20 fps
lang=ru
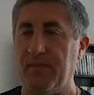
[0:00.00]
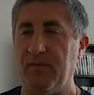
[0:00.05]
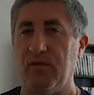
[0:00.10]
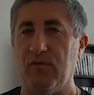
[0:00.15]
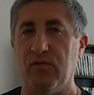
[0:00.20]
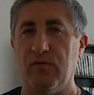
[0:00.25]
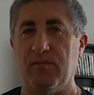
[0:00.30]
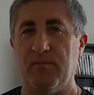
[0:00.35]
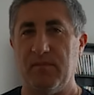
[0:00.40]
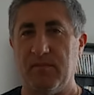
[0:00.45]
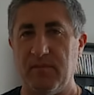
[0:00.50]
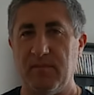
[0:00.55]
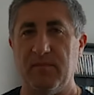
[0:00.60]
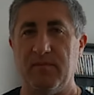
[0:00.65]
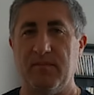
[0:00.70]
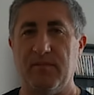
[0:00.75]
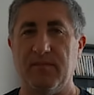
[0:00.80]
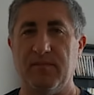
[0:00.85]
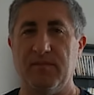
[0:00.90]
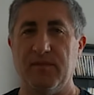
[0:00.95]
Но ну,
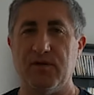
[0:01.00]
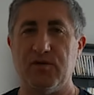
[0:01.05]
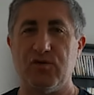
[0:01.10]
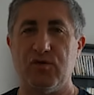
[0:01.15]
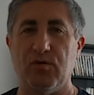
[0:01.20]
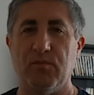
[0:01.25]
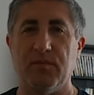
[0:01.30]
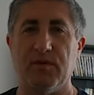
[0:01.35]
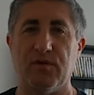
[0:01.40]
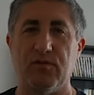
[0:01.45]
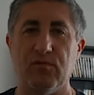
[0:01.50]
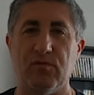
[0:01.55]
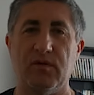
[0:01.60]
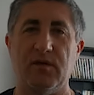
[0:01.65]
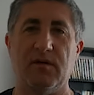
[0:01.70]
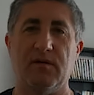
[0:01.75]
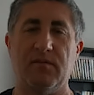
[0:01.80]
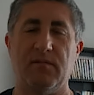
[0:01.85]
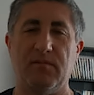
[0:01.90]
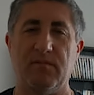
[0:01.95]
начнем
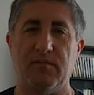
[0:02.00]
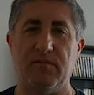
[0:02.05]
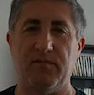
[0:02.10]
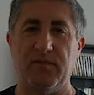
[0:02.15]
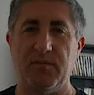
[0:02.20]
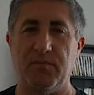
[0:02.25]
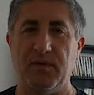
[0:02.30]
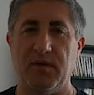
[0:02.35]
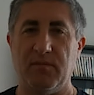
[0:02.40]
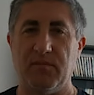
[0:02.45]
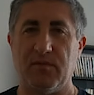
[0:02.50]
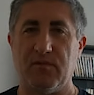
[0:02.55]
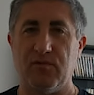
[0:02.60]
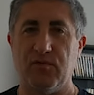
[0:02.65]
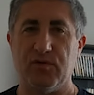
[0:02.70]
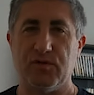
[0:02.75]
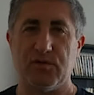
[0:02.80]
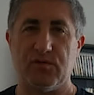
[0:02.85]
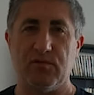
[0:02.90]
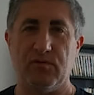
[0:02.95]
оттуда, выберем
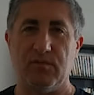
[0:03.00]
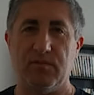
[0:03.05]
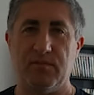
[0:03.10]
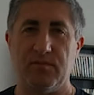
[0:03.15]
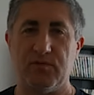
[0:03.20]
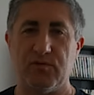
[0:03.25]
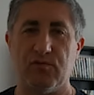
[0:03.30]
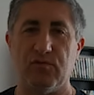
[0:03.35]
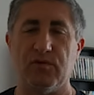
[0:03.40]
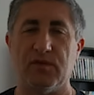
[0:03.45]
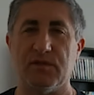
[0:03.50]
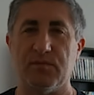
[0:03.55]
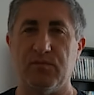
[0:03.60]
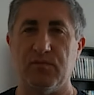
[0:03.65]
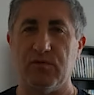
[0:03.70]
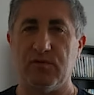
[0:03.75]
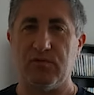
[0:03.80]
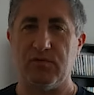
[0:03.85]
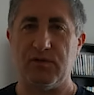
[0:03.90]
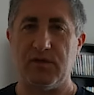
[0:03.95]
кое-что, что у нас
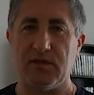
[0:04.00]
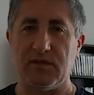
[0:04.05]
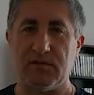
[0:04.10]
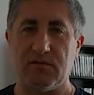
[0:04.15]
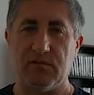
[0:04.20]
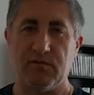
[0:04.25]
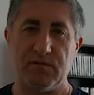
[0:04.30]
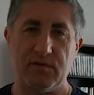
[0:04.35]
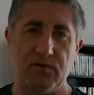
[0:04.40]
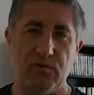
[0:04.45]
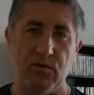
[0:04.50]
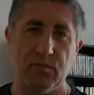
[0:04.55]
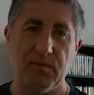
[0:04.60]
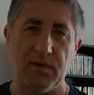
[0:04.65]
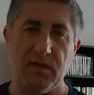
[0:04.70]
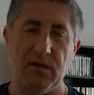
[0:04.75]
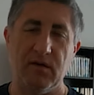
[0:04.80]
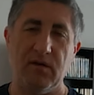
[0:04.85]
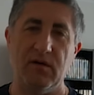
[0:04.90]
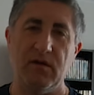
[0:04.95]
будет участвовать в
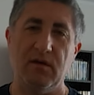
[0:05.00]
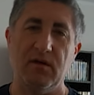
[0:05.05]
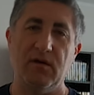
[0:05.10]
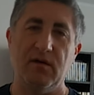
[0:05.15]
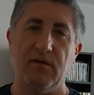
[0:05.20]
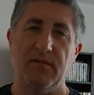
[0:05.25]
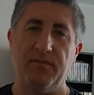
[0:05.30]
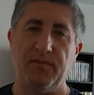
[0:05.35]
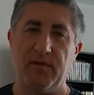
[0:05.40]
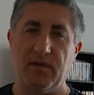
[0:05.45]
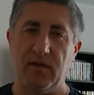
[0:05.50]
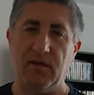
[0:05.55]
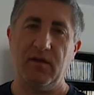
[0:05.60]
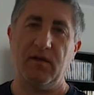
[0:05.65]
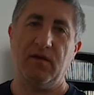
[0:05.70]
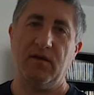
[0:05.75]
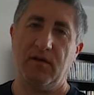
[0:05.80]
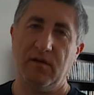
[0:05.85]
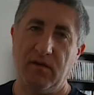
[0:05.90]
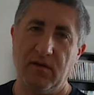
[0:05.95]
съемке,
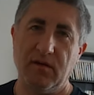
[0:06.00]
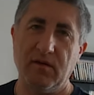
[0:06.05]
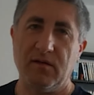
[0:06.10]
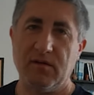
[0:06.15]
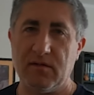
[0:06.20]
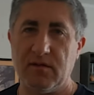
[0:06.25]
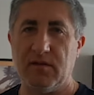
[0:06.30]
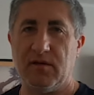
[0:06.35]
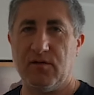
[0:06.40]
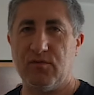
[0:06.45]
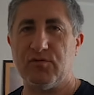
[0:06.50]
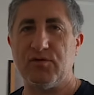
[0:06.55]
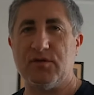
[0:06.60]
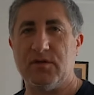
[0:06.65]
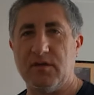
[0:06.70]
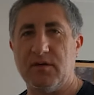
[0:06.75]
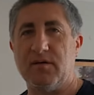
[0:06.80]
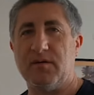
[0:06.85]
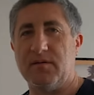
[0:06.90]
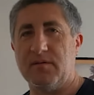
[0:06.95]
и тогда
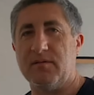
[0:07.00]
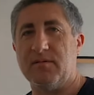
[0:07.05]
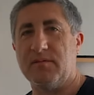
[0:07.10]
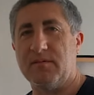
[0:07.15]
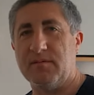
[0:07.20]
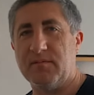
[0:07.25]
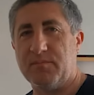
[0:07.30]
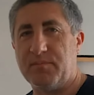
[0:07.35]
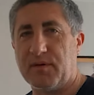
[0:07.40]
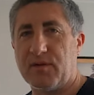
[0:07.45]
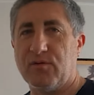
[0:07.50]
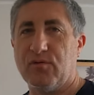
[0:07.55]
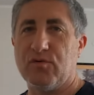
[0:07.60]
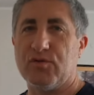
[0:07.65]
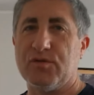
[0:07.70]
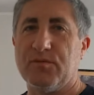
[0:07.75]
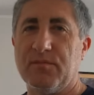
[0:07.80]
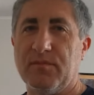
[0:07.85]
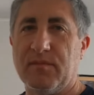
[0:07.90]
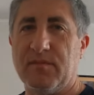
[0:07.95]
уже
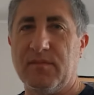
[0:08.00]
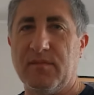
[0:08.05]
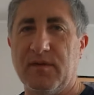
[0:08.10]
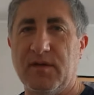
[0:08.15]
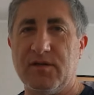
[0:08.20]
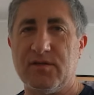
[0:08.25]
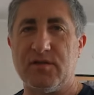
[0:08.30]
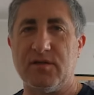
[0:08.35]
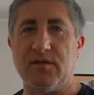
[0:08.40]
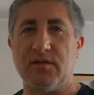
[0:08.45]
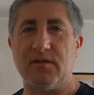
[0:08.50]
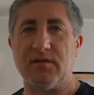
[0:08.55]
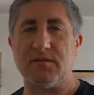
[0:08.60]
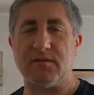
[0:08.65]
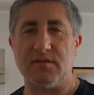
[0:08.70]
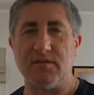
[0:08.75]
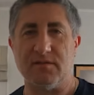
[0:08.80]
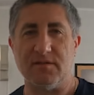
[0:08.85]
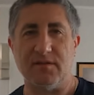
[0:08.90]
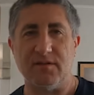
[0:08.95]
продолжим наше, так
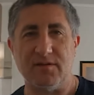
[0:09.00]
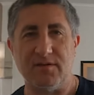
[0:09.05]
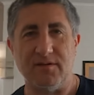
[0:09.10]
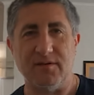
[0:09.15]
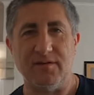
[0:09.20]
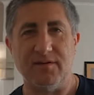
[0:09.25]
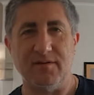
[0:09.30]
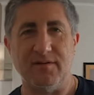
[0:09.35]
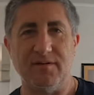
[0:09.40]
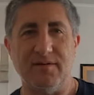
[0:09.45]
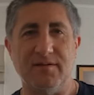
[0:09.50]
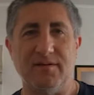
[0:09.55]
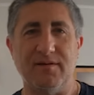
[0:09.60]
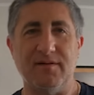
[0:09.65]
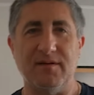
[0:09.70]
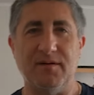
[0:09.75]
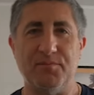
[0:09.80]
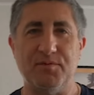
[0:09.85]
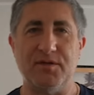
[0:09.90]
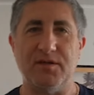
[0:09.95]

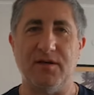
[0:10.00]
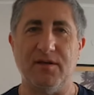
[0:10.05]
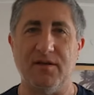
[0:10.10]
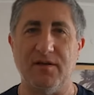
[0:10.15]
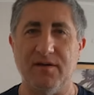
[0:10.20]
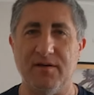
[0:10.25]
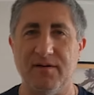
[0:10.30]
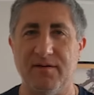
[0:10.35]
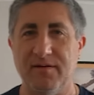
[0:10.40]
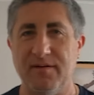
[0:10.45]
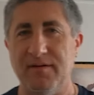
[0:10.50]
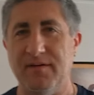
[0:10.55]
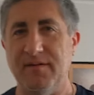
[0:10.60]
сказать, общение.